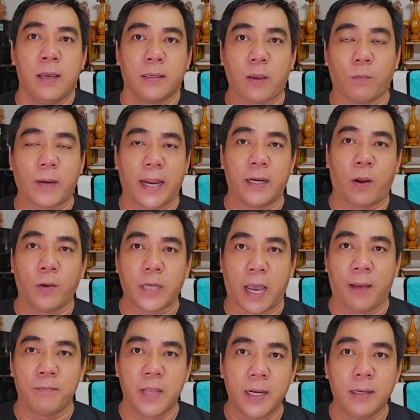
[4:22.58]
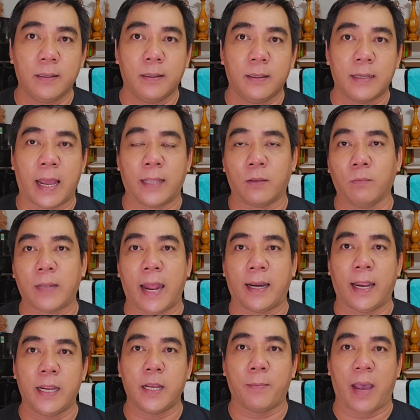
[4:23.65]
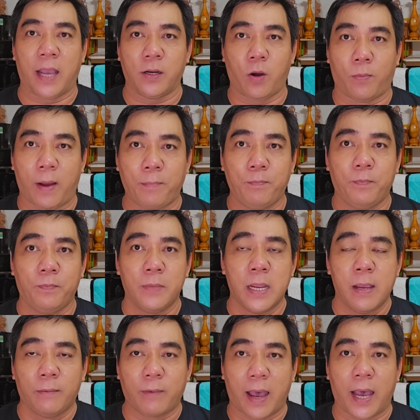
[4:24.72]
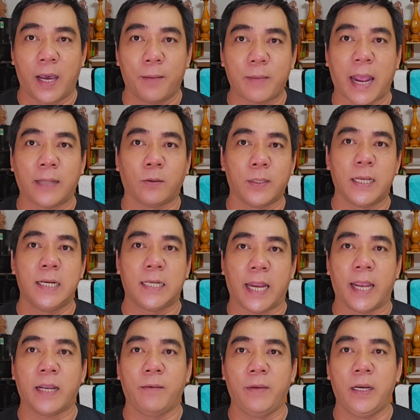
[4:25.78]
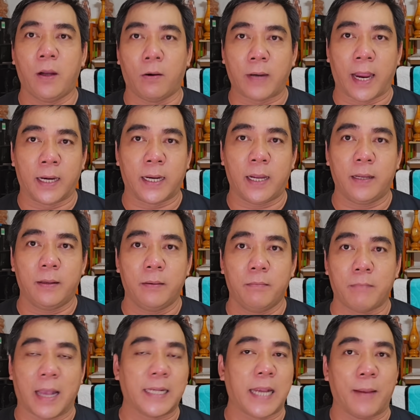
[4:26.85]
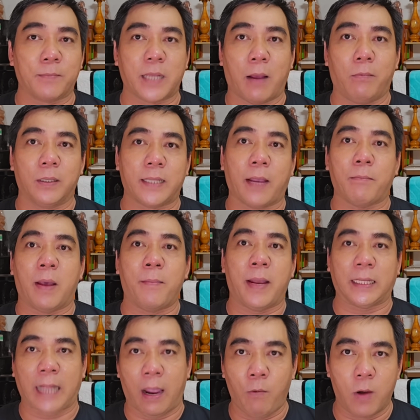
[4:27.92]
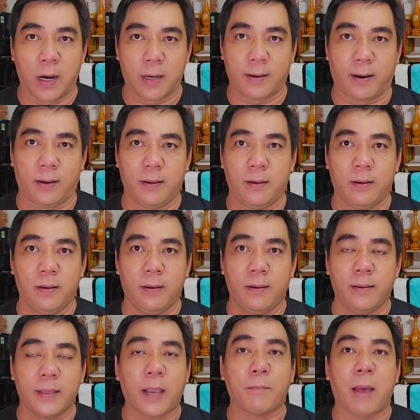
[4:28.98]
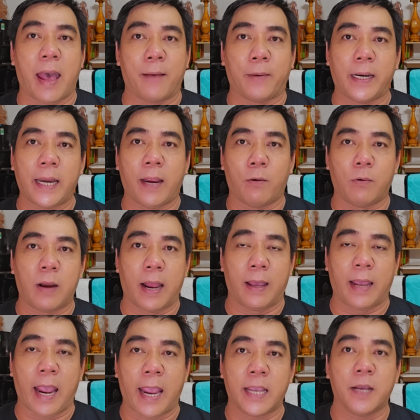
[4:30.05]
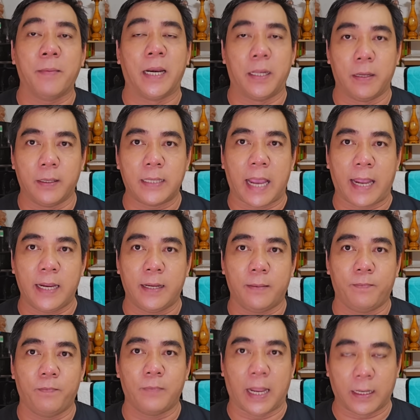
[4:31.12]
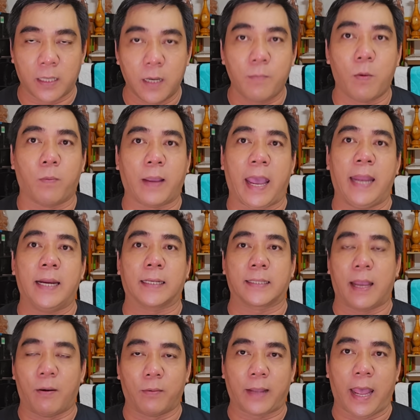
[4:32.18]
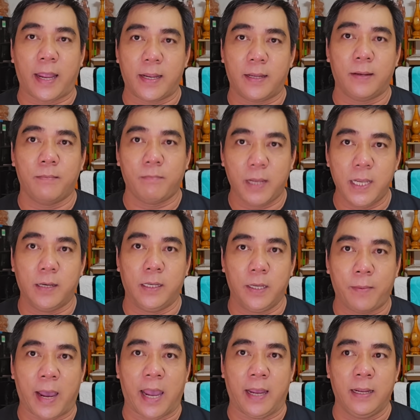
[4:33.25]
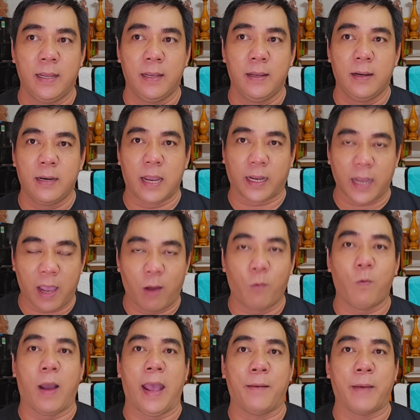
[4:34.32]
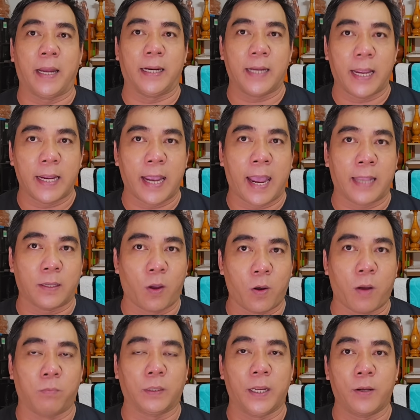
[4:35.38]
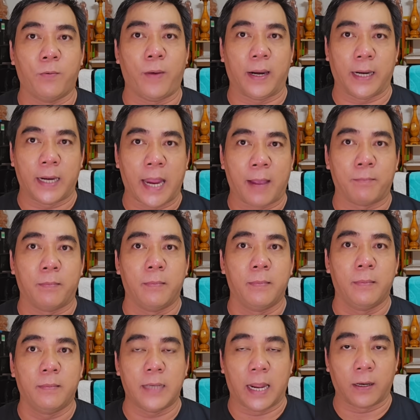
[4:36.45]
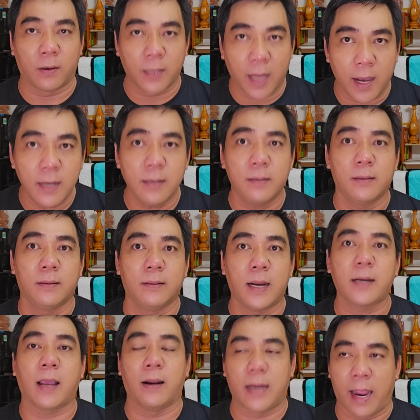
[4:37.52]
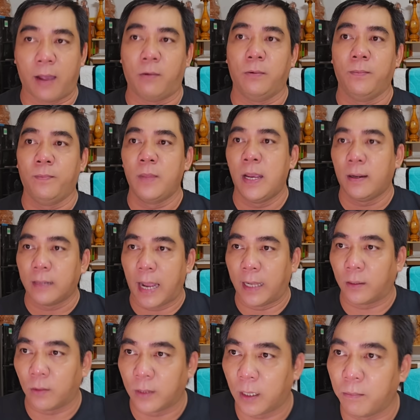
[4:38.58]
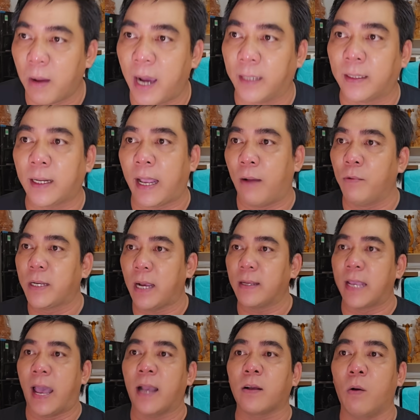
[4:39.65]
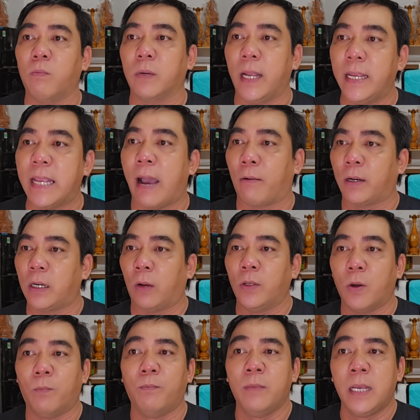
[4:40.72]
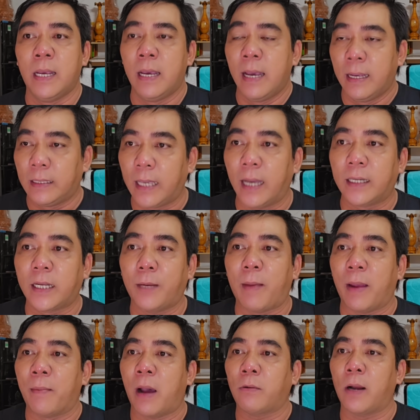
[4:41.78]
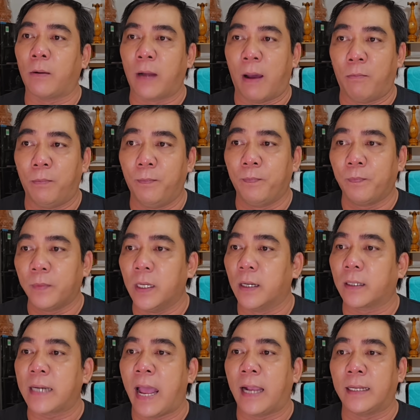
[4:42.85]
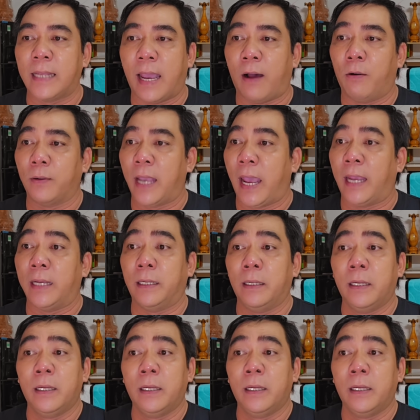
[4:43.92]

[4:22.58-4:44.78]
trong đây nổi cộm nhất là chúng ta thấy các bạn gò bắp và hôm nay tôi chia sẻ cái video này đó bà xem xong là chắc bà mặc tả quần rồi chắc bà phải đeo là hai cái bình chữa cháy đằng trước một cái đằng sau một cái đó, mới vừa với bà là cái hậu quả bà đã gây ra cho công ty cổ phần đại nam là nó lớn đến cỡ nào đây tôi xin mời tất cả quý khán giả cùng đi vào cái nội dung trên cái bài báo lao động được đăng vào ngày